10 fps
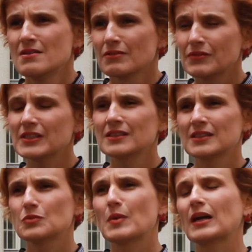Wir wissen,
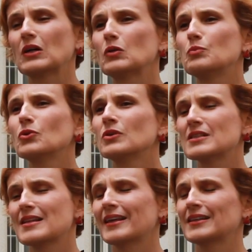dass mehrere
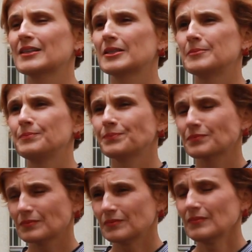Bundesländer
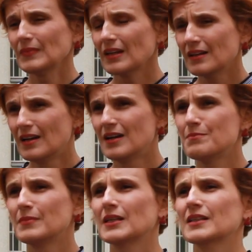
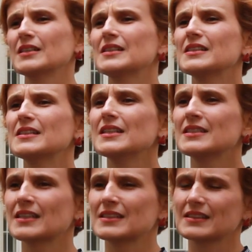ähm,
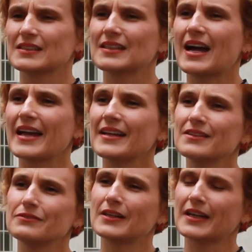kritisieren, dass es
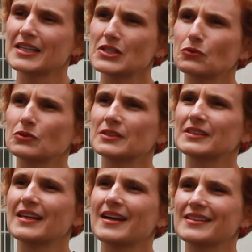keine Verrechnung
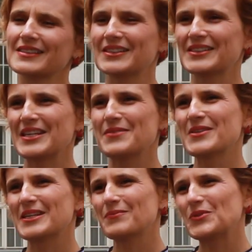der
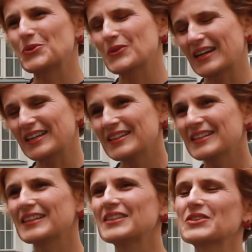Systeme gibt, die
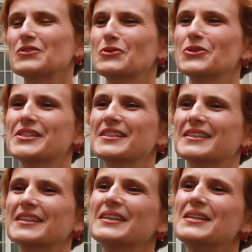
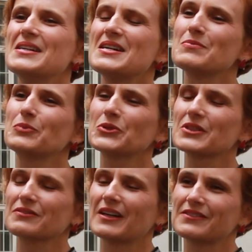Ukraine-Kriegsgeflüchtete ähm,
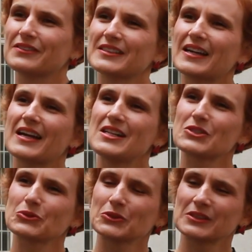bundesweit
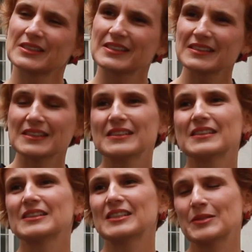verteilt und des
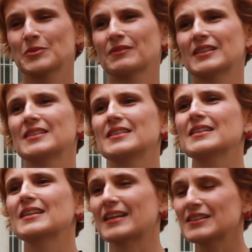EASY-Systems, was
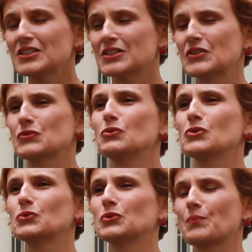die klassischen
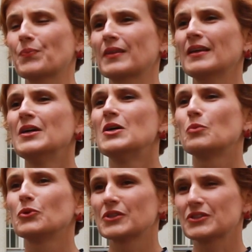Asylsuchenden
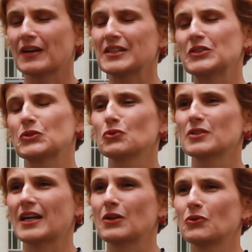bundesweit die
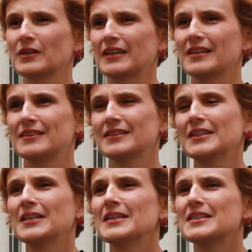Zuteilung regelt.
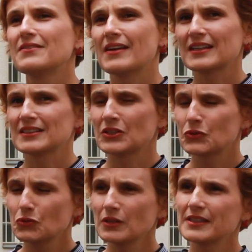Hier wäre es
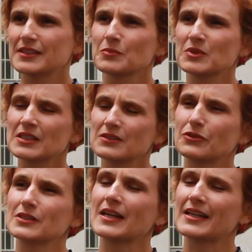natürlich im Sinne
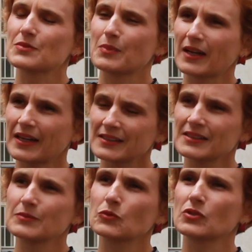von
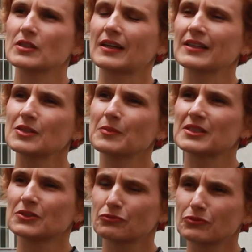Transparenz, ähm, durch das
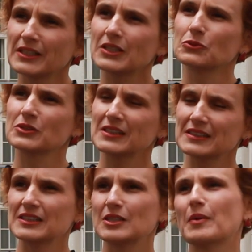angemessen Free und
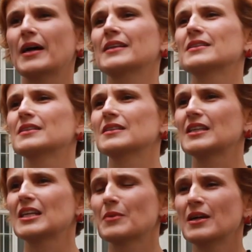EASY die beiden
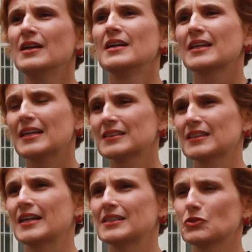Systeme
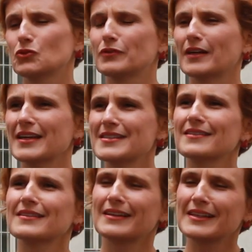gegenseitig zu
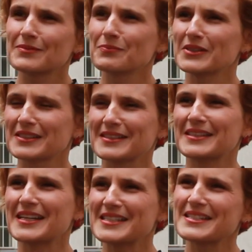verrechnen. Klingt ein bisschen
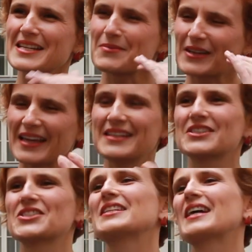technisch, aber
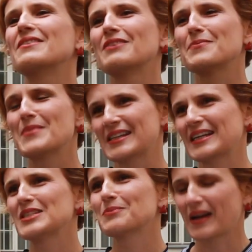dahinter steht einfach mehr
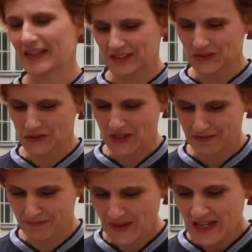Transparenz zu
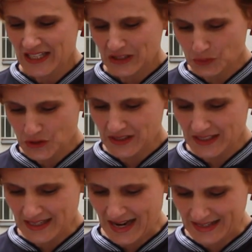schaffen zwischen
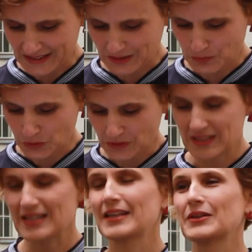den anderen
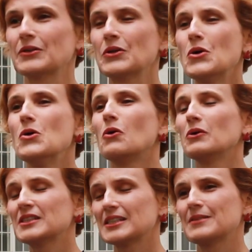Bundesländern.
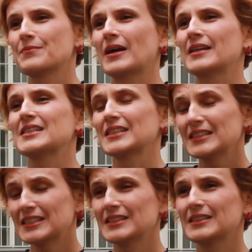Und ähm, meine
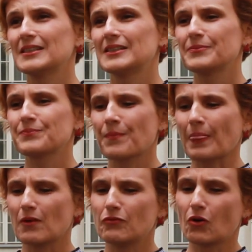dritte ähm,
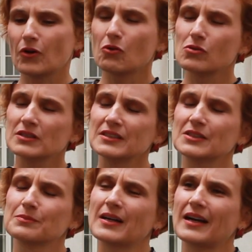Forderung in
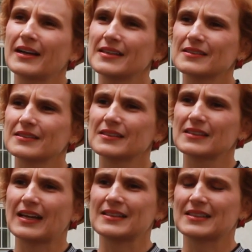diesem Bereich
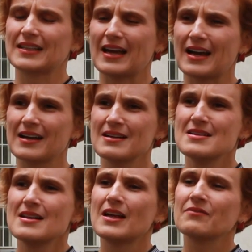ist ganz klar,
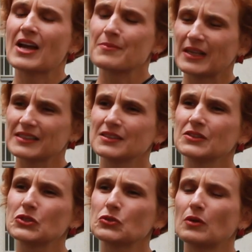ähm, wir haben jetzt eine
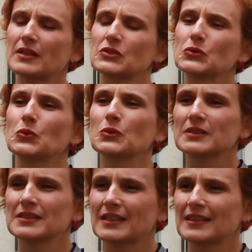
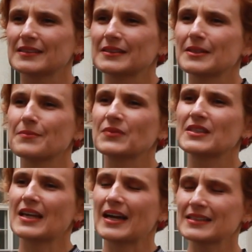Situation, dass
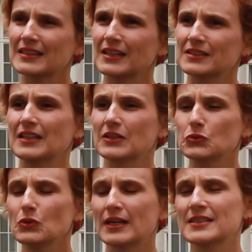die, Antrag, die
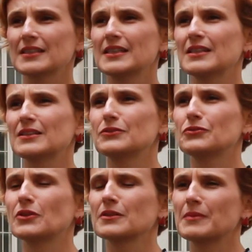Asylanträge
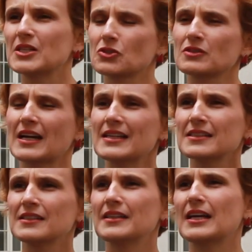von Menschen aus einzelnen